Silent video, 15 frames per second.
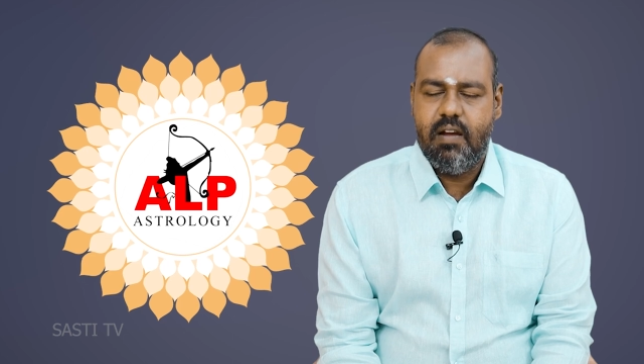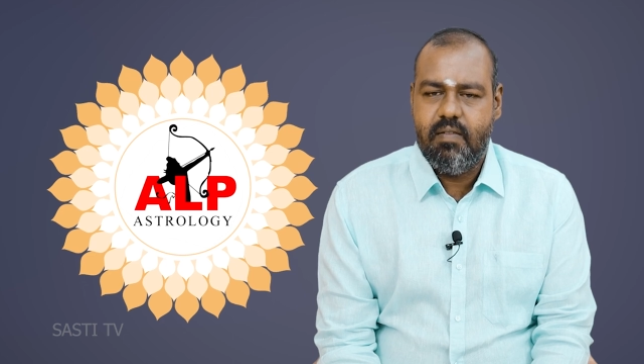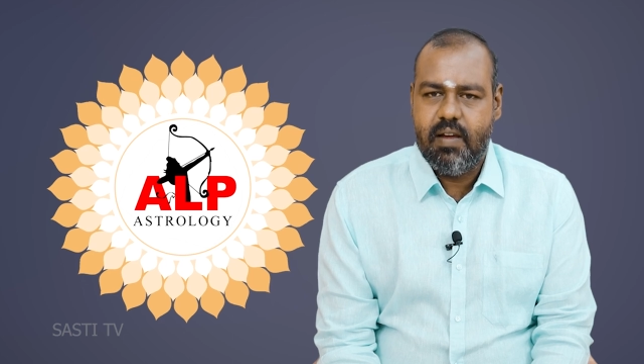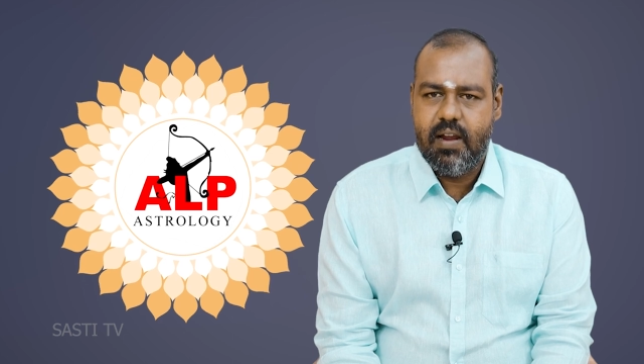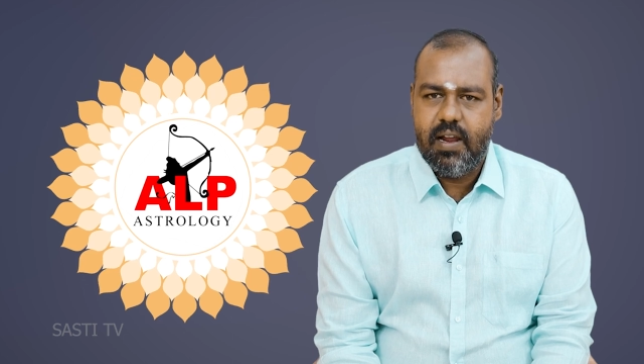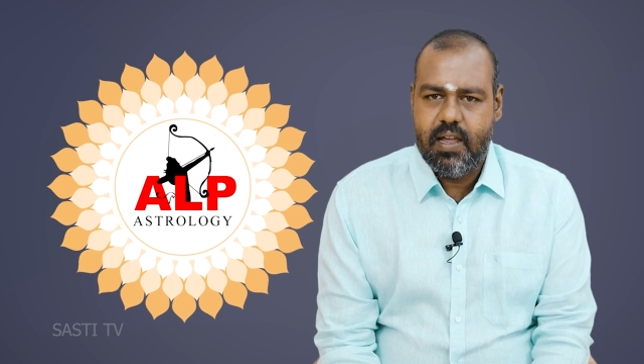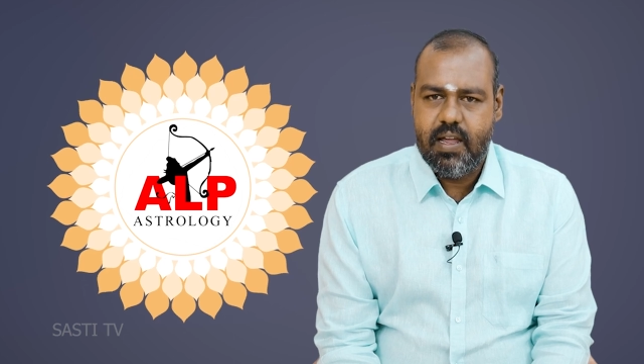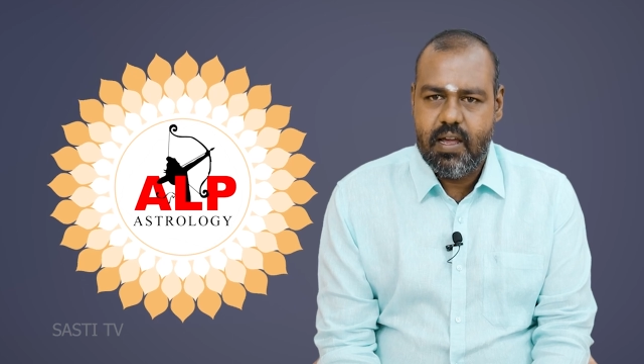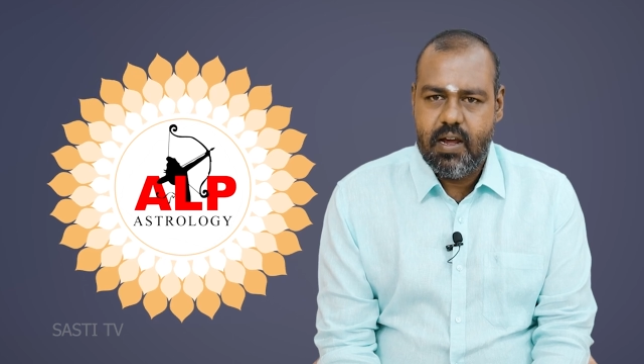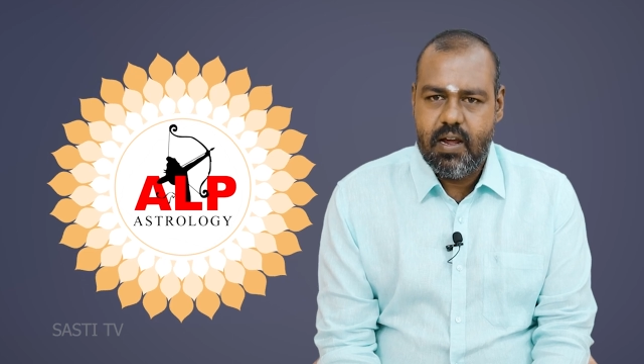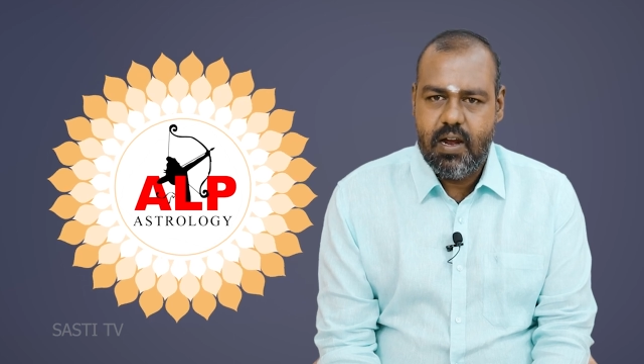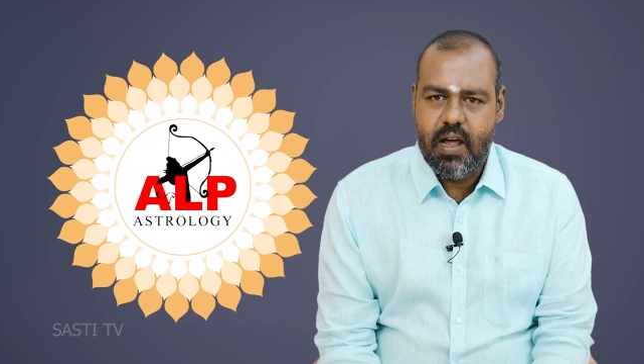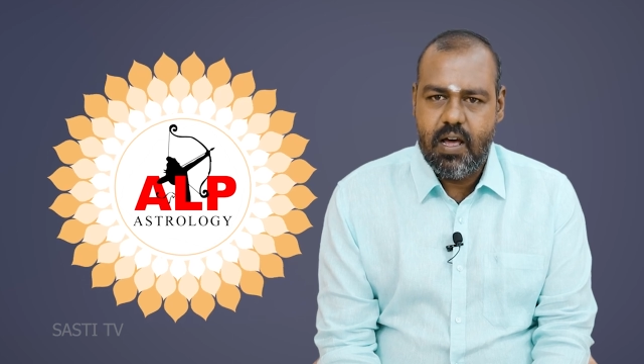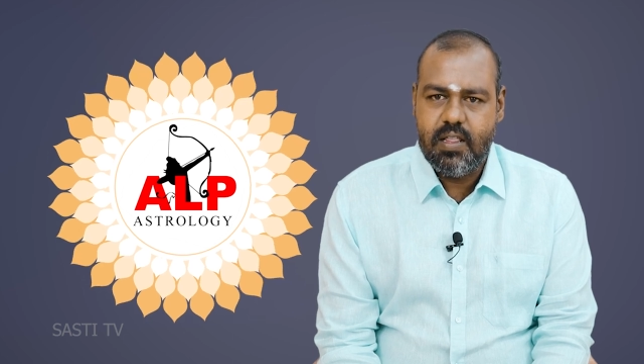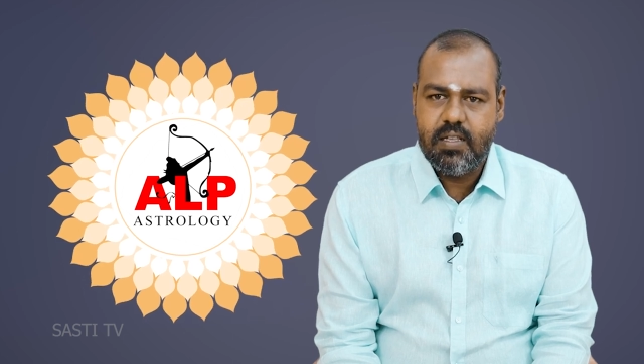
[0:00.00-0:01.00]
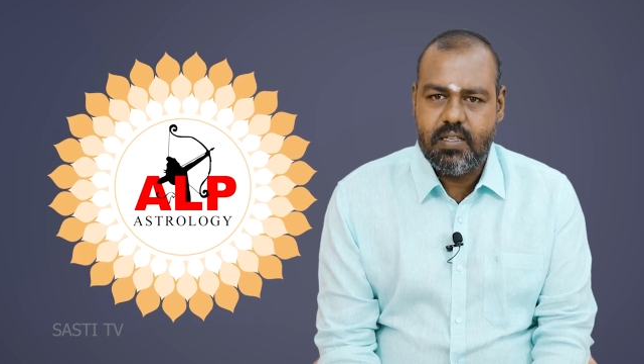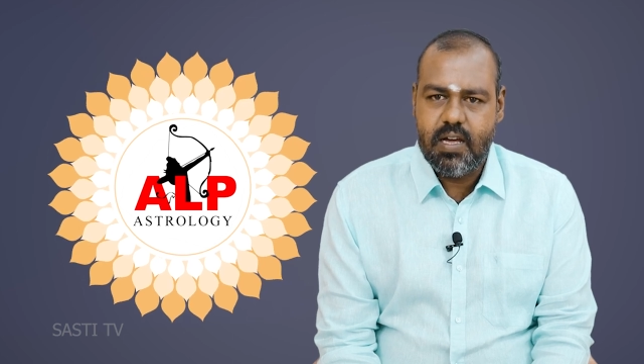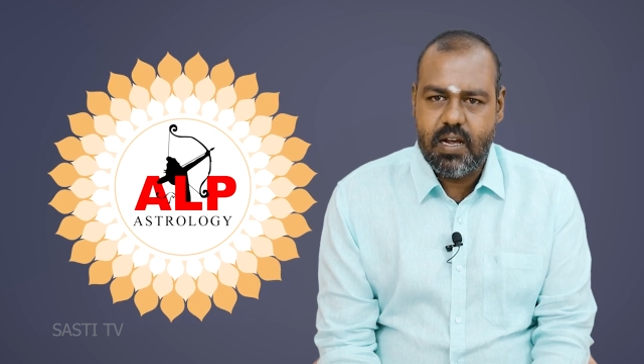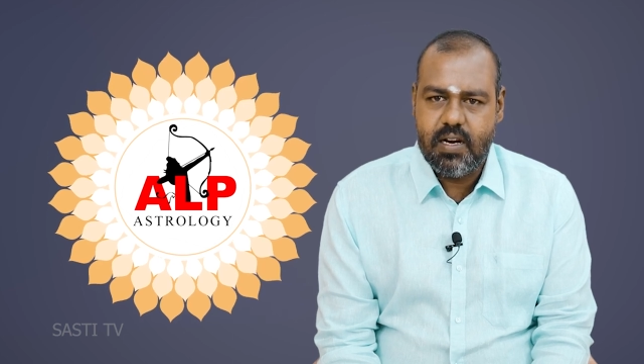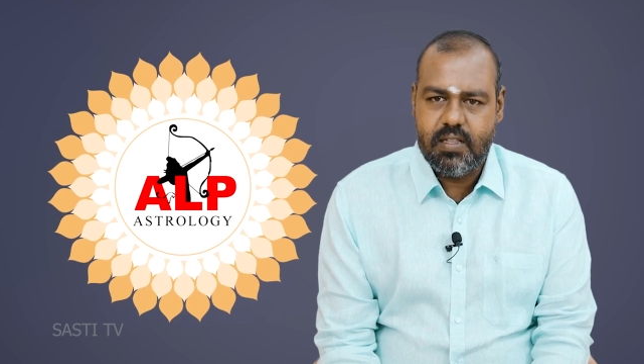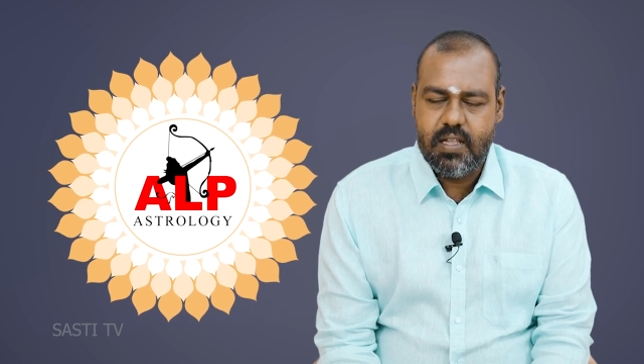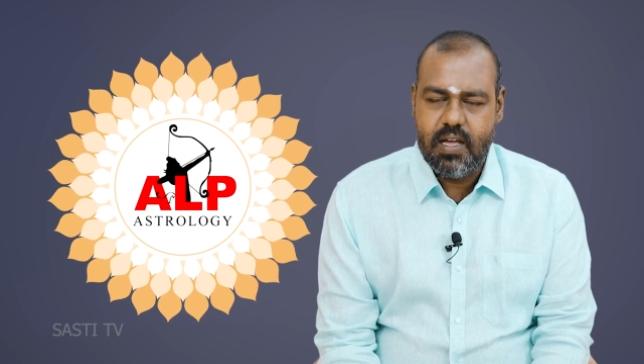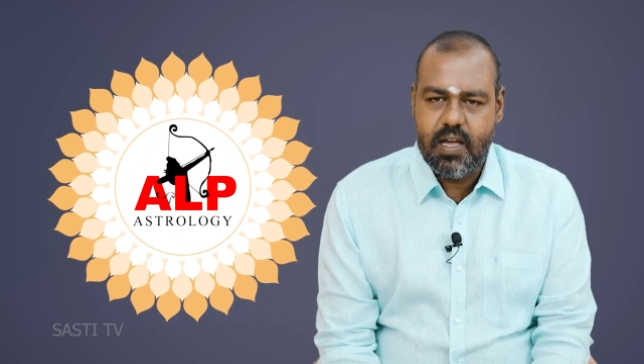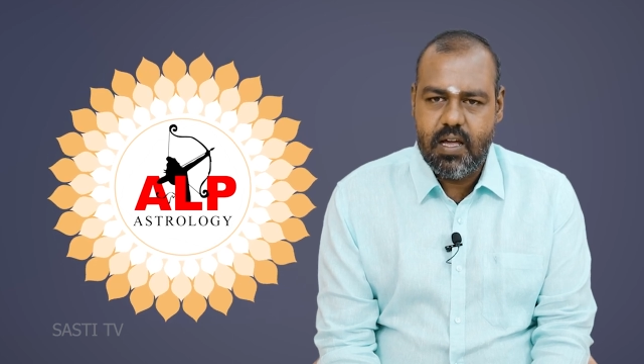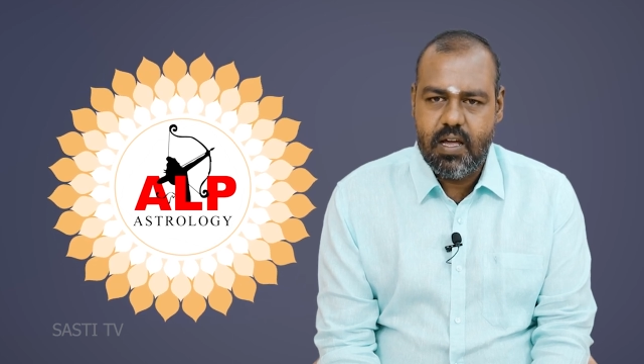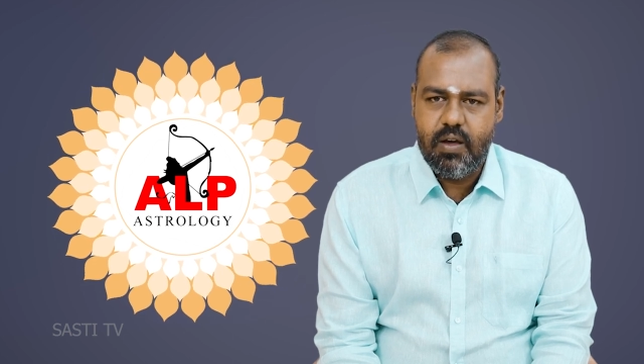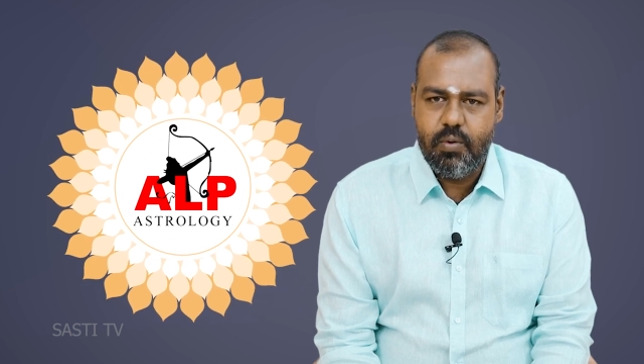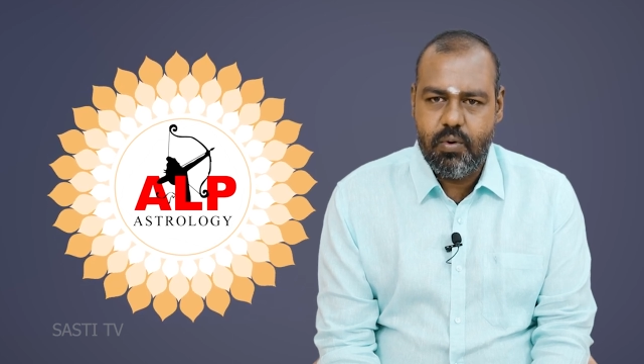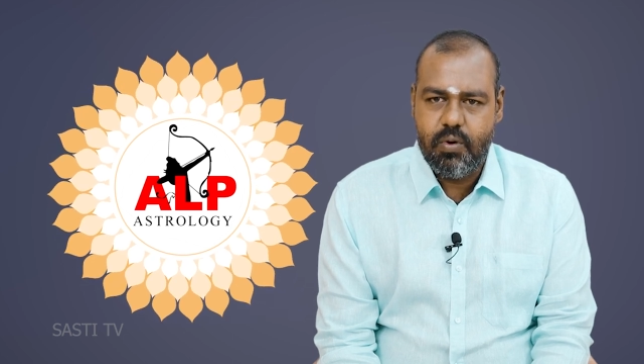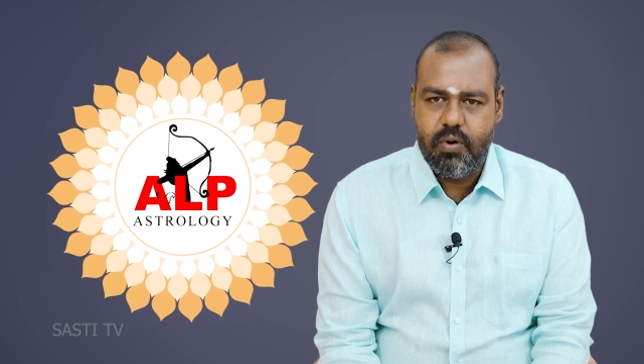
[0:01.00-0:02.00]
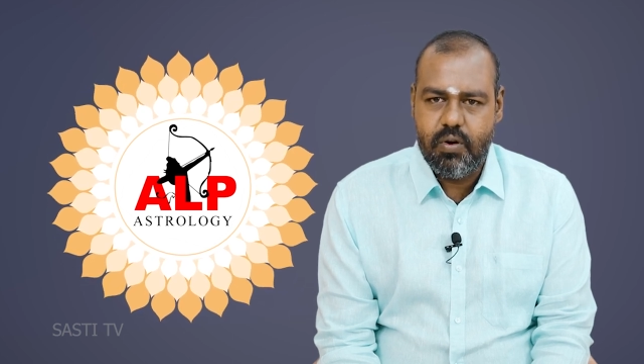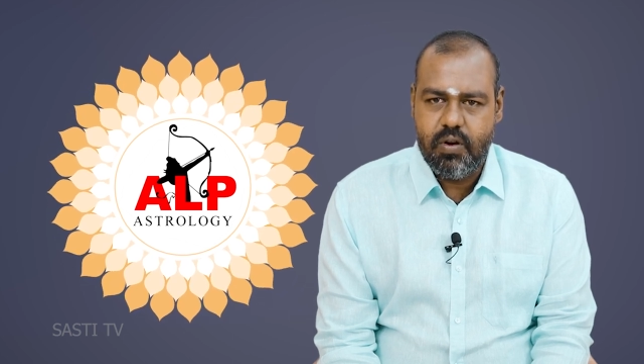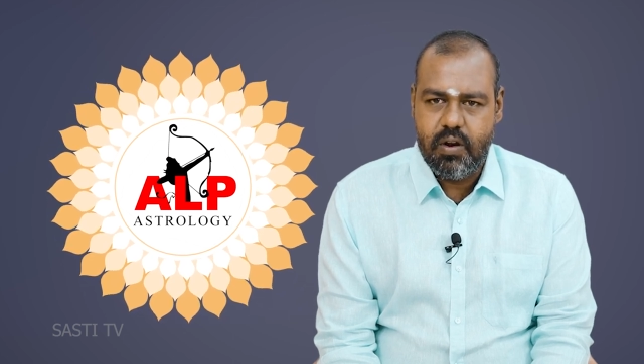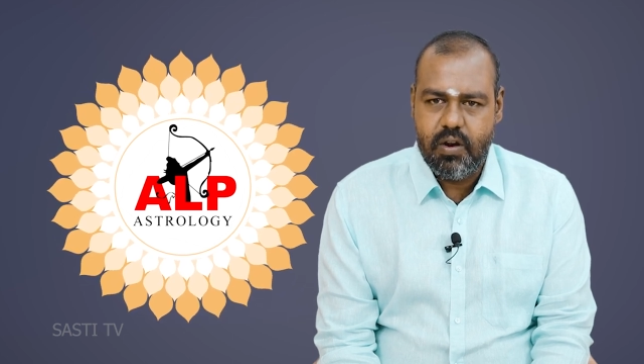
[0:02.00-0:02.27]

கேள்விகளை இல்லை அது சார்ந்த ஒரு